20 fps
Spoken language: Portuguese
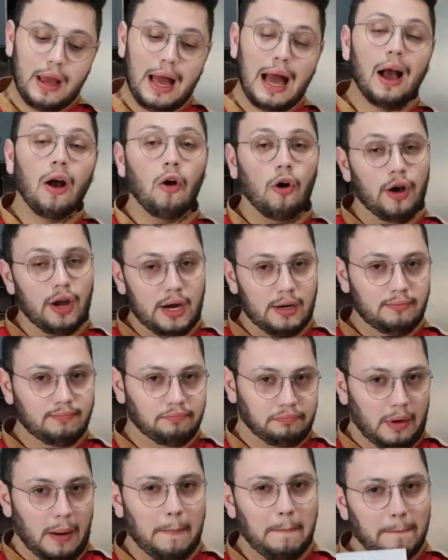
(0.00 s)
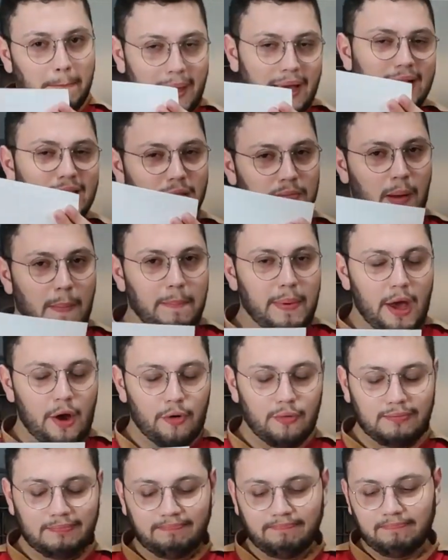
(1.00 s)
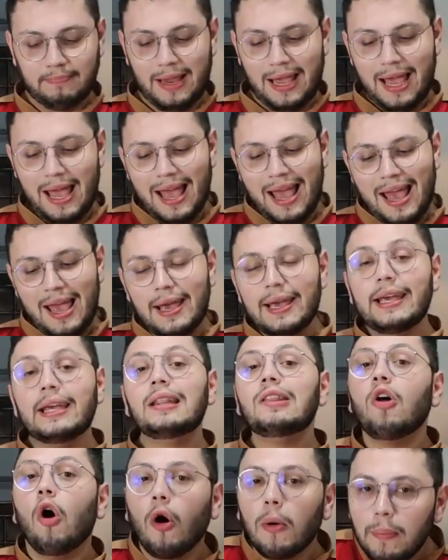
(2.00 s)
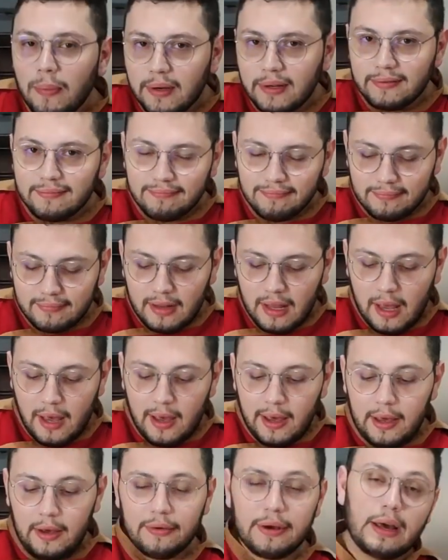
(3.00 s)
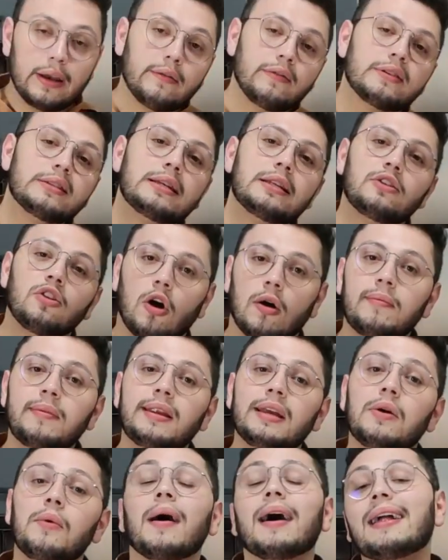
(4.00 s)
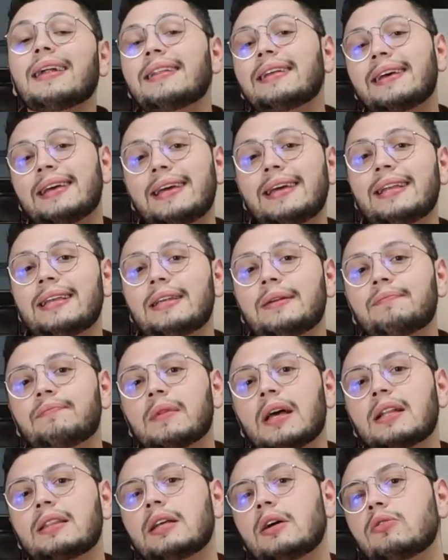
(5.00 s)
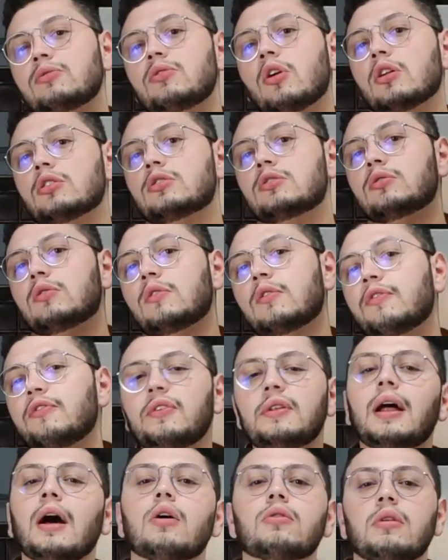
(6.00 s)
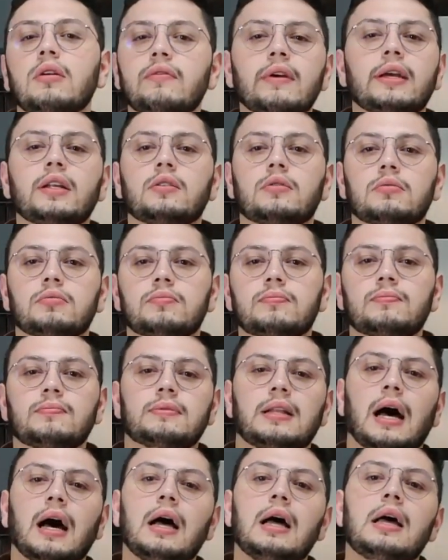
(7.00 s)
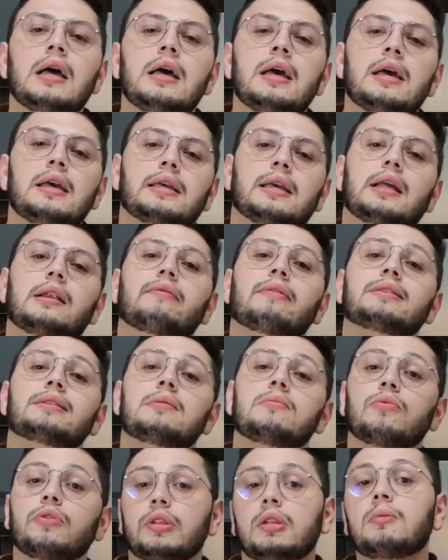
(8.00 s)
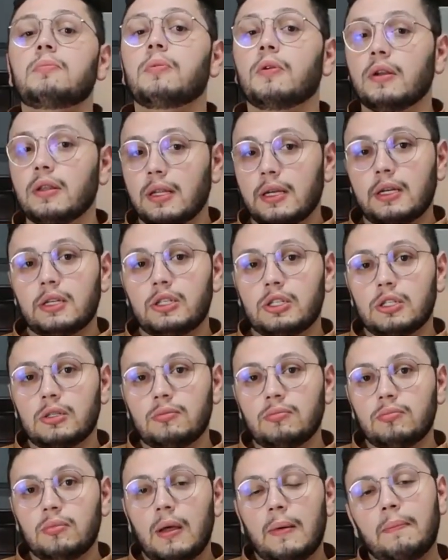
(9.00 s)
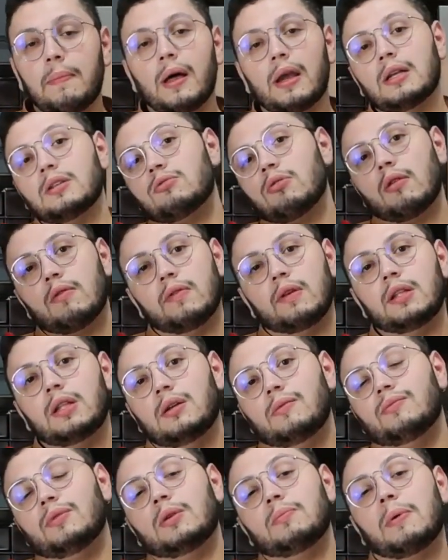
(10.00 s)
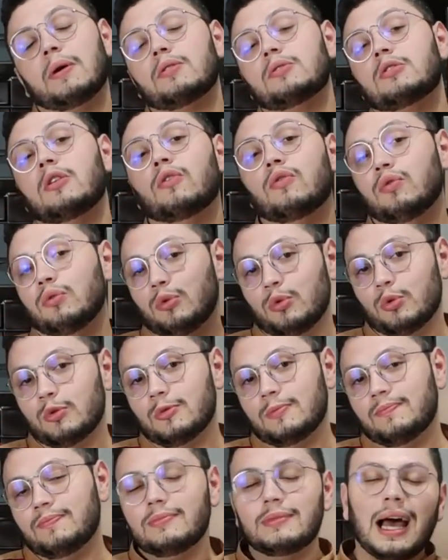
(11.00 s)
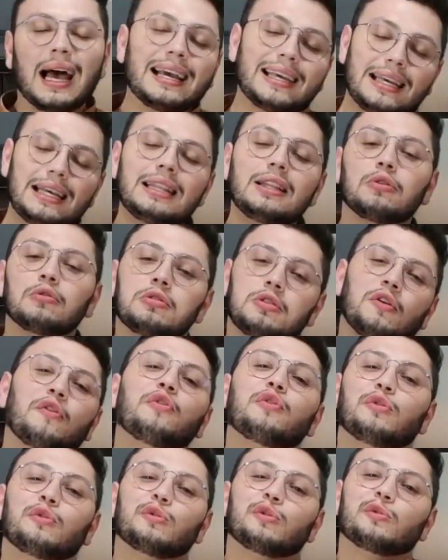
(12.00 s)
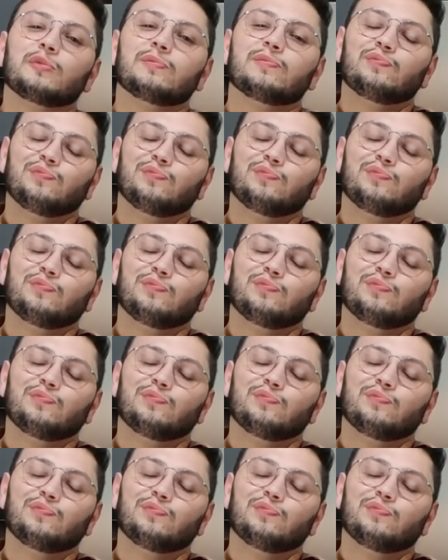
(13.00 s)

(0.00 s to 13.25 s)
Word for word: Agora, pega esse papel e dobre. Eu quero que você dobre e guarda ele até o nosso final do evento, tá? Que ele vai ser muito importante para a sua vida e para o seu futuro. Aqui está o seu futuro.